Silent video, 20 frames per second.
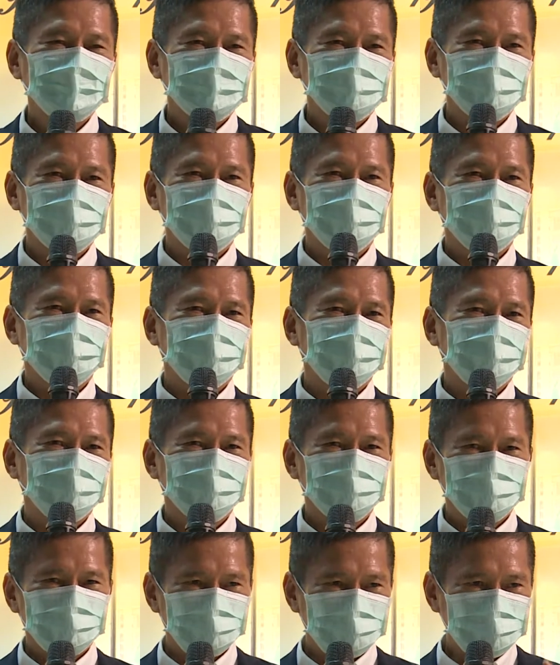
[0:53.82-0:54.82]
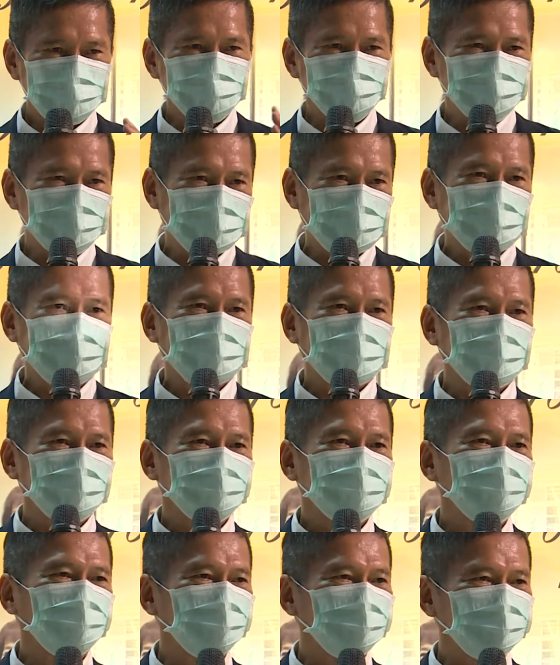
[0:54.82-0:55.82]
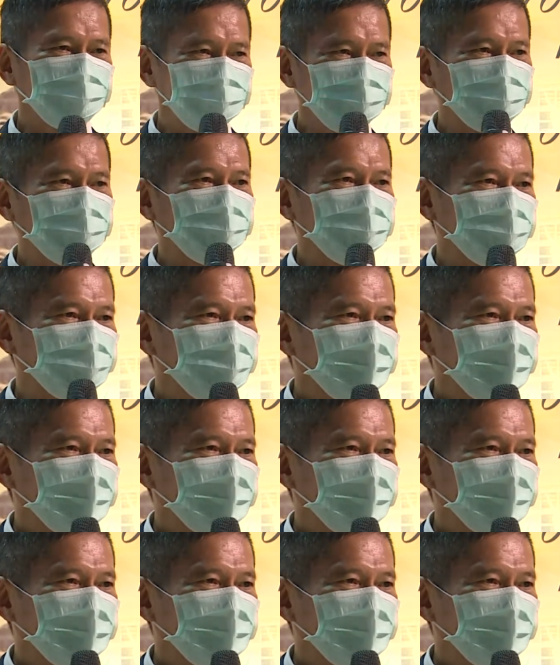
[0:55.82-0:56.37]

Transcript: 这个一种理念啊，一种。